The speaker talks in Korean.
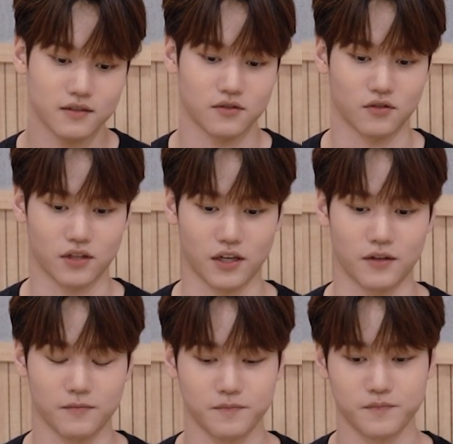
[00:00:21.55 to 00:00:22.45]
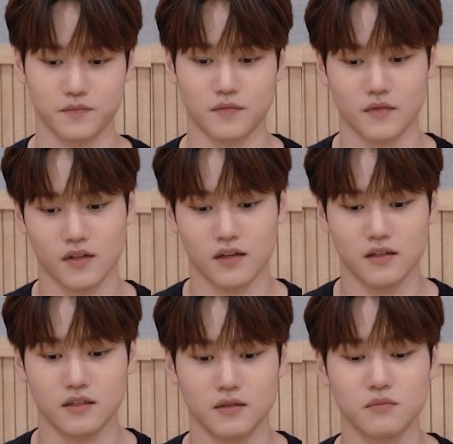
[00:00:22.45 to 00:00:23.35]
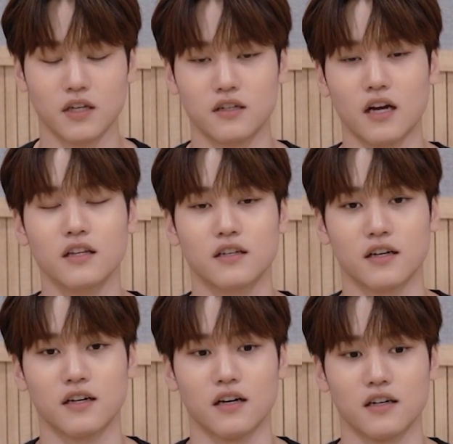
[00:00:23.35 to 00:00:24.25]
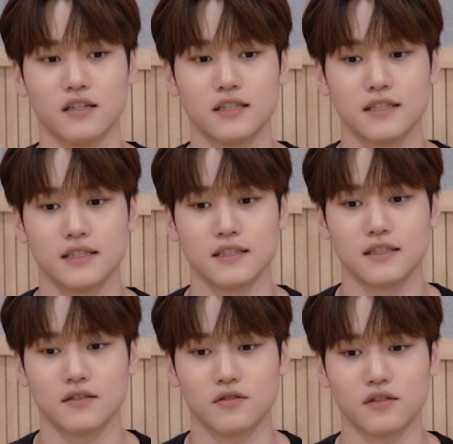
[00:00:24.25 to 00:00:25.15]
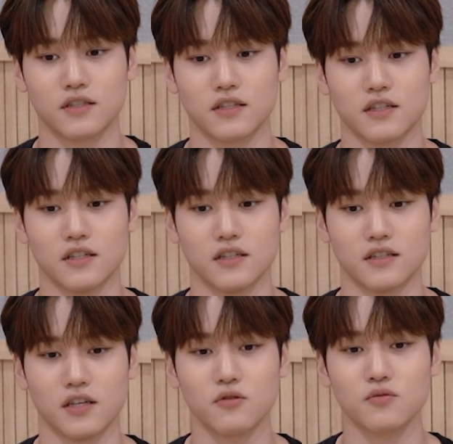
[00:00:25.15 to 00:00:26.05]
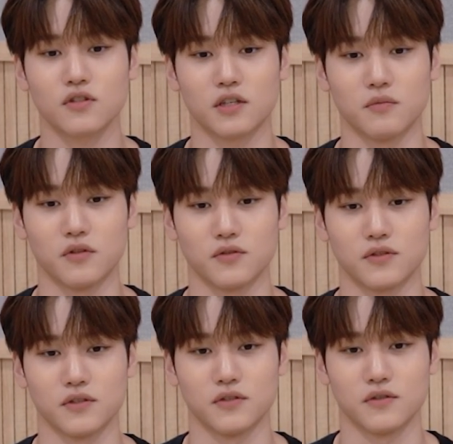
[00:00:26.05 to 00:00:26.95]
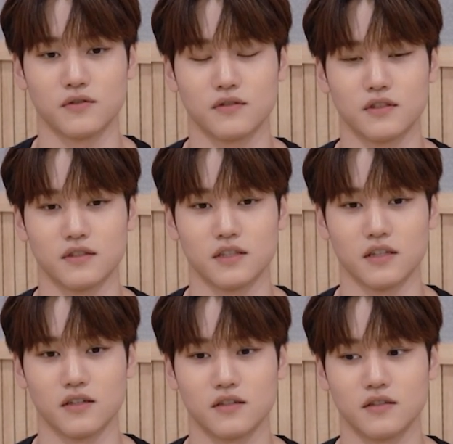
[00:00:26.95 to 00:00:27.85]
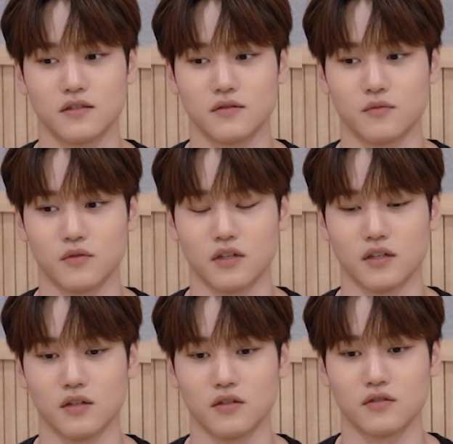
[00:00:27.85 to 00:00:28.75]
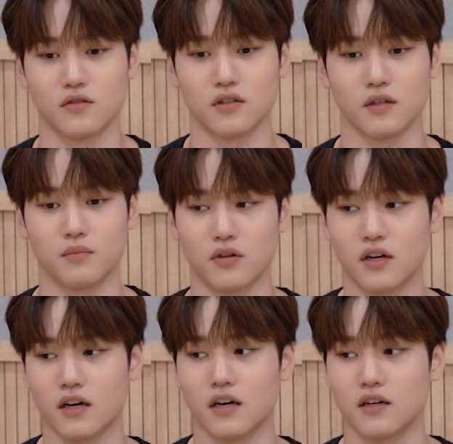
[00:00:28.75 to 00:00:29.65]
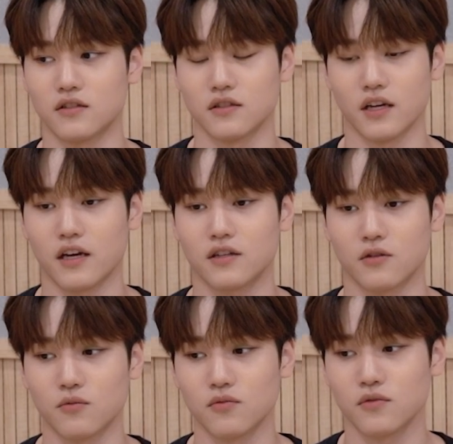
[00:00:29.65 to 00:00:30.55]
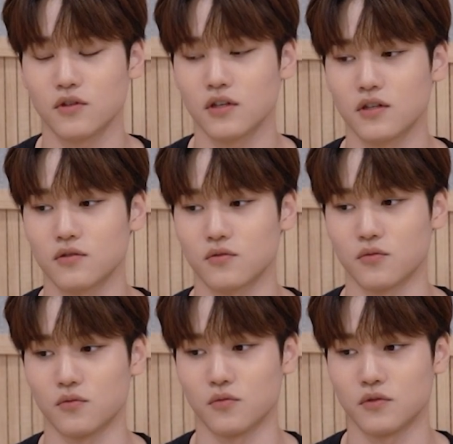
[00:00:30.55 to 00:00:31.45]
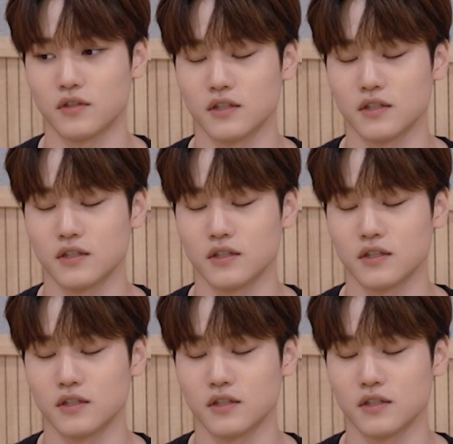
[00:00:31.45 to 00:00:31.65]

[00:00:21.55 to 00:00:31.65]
그렇게 심사를 하니까 굉장히 새로운 느낌이었어요 진짜 뭔가 저희가 평가를 해야 되고 또